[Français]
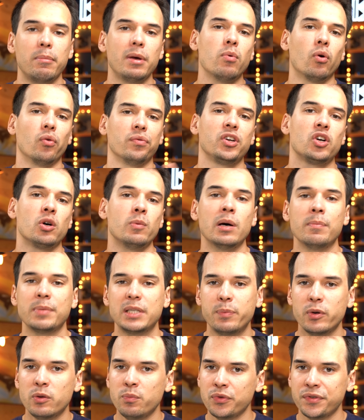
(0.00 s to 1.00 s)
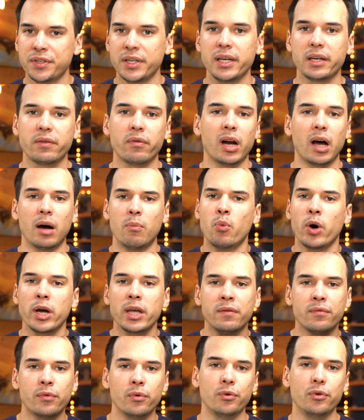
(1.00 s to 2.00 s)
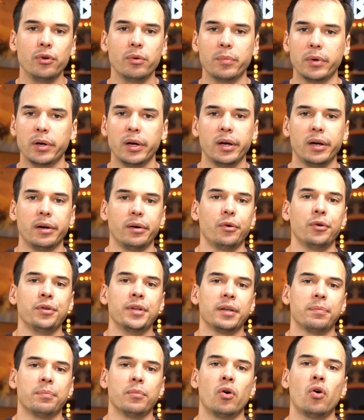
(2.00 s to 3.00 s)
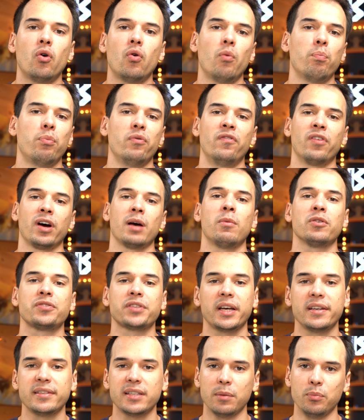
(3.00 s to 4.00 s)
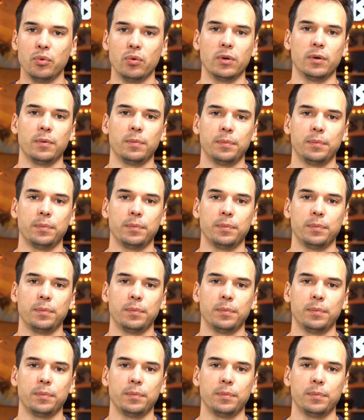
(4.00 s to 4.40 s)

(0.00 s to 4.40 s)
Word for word: Mais bon, dès qu'on met un petit peu de musique, voilà, moyen volume, honnêtement, on peut vraiment se créer sa bulle.